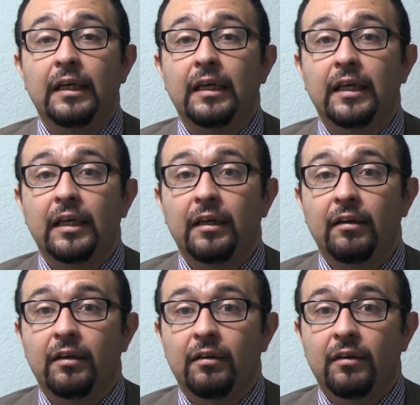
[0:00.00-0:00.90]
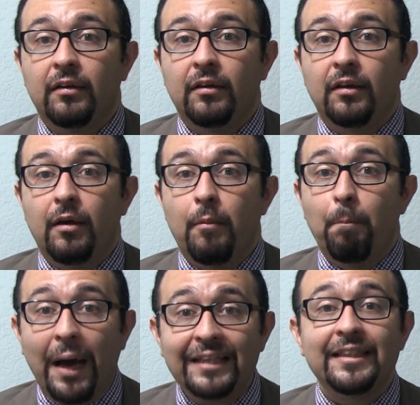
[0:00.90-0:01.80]
Eh,
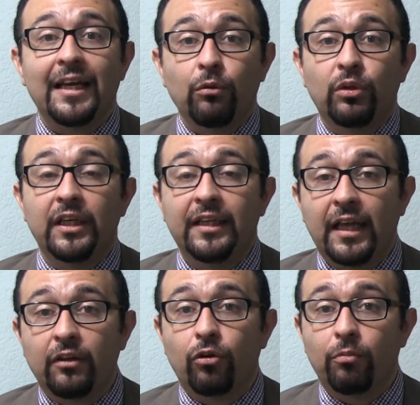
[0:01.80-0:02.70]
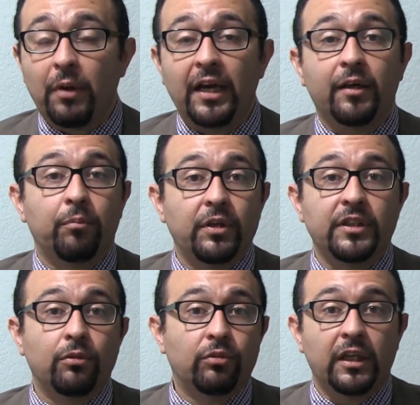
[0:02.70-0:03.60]
más de la utilidad normal, que
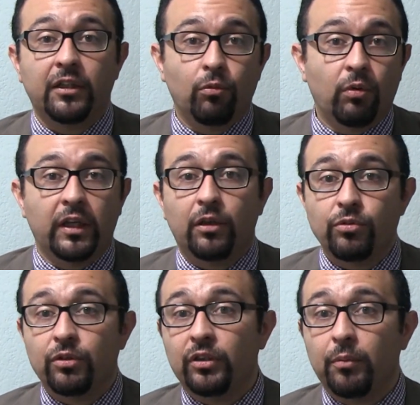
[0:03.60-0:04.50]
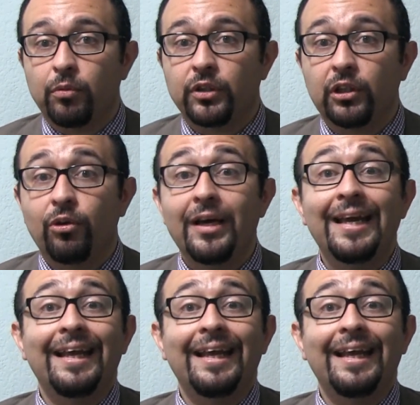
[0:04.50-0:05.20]
puede ser un 30, un 40, un 50%